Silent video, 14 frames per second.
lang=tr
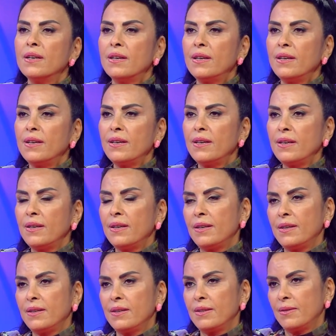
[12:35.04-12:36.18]
e,
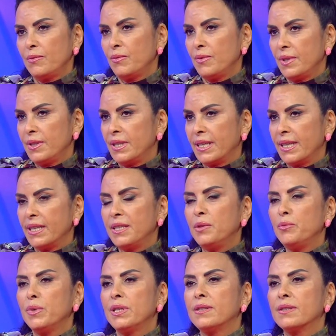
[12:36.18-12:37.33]
e,
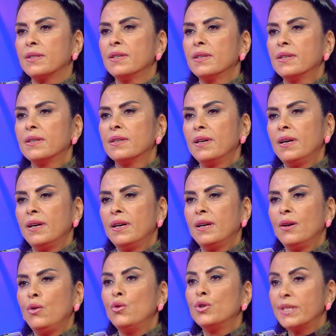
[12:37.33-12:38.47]
dikkatimiz, ee,
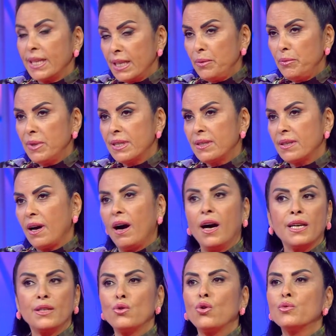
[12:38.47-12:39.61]
özenimiz. özenimiz
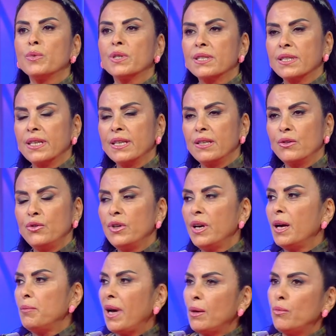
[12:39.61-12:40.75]
aynı olması gerekiyor.
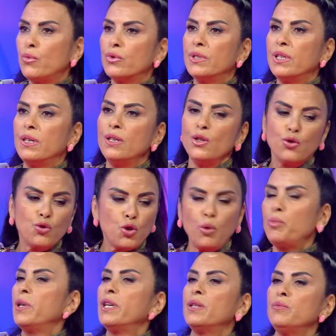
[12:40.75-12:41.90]
Yani ben burada
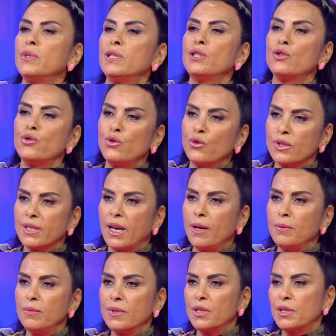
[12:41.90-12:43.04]
çöplerimi
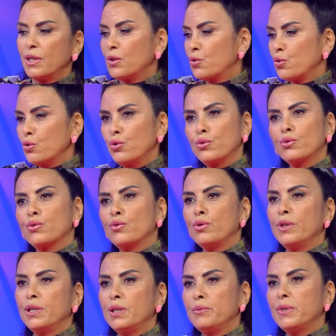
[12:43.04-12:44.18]
ayırıyorsam, işte suyun
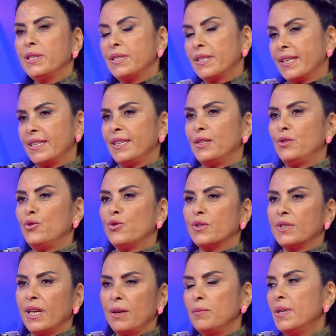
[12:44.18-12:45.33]
kullanımına dikkat
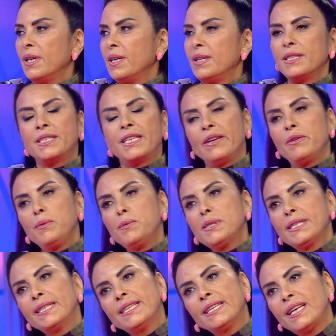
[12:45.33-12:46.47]
ediyorsam,
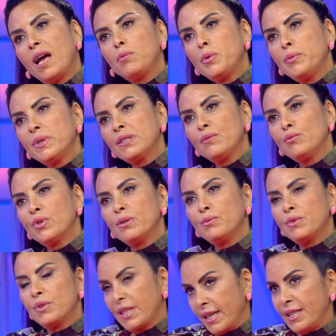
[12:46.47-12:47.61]
çevremizin kirlenmemesine
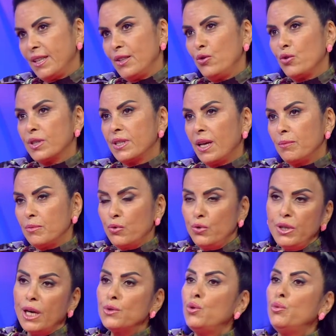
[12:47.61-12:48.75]
dikkat ediyorsam
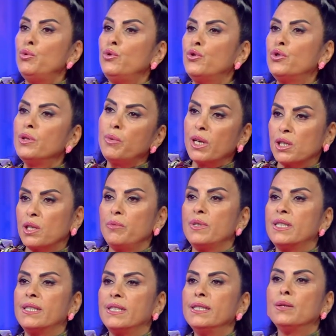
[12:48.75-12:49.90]
dünyanın öbür ucunda başka
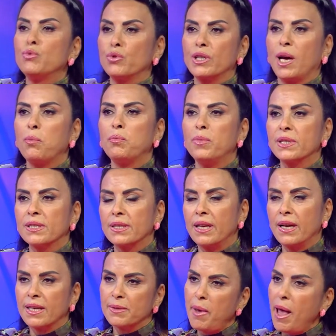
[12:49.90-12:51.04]
birisinin de bunu yapması
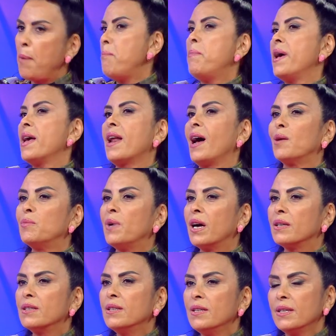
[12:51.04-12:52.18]
lazım. Hep
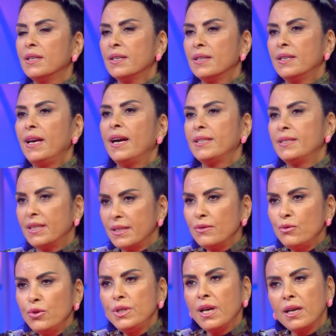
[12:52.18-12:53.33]
beraber. Yani
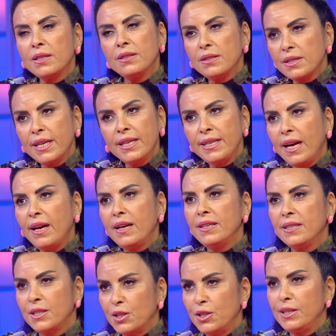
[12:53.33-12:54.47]
dünyanın genel
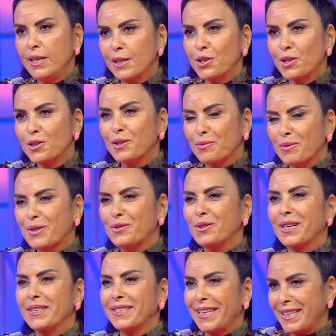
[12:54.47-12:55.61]
içinde yaşadığımız
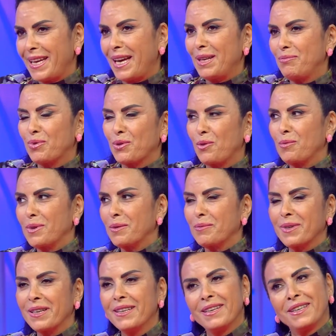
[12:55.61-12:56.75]
dünya genel
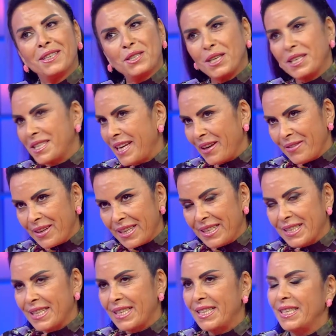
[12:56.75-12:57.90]
problemi işte çevre
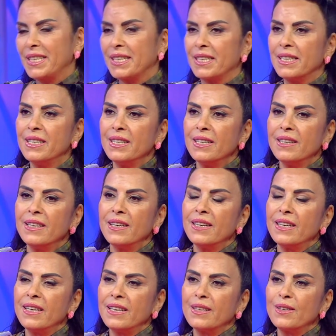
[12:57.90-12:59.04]
kirliliği,
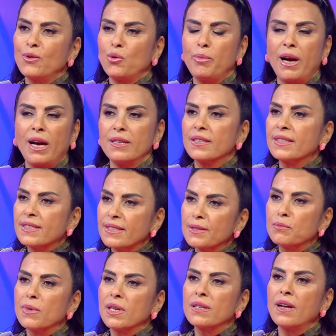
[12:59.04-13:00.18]
e, global
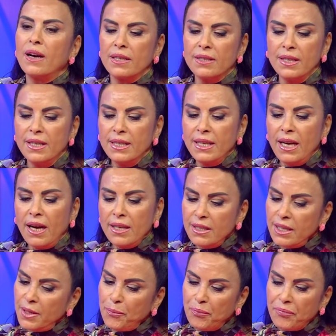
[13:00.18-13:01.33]
ısınmalar.
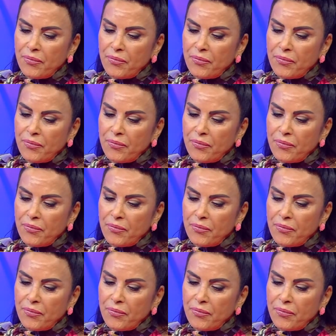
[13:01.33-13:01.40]
Yani